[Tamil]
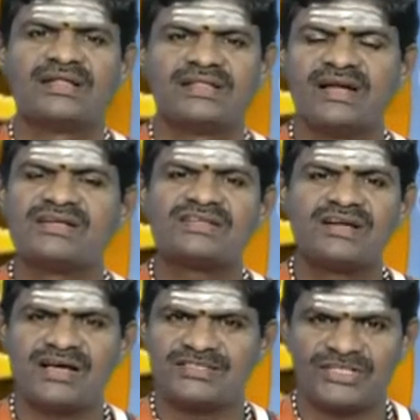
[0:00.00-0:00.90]
தனுசு
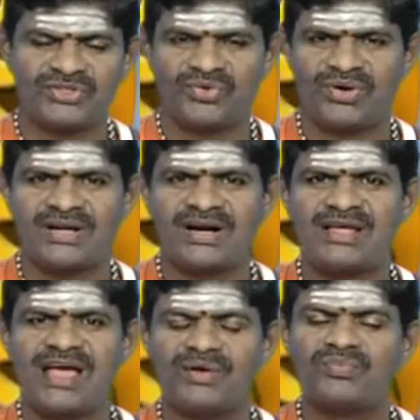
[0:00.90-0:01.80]
ராசி தோழர்களே
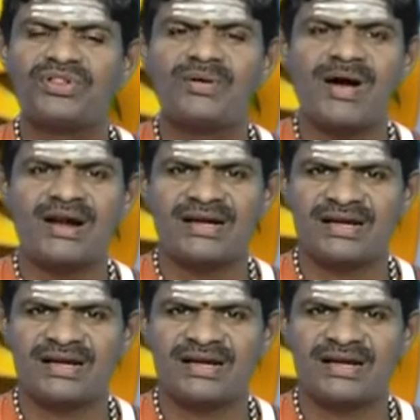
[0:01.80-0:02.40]
அற்புதமான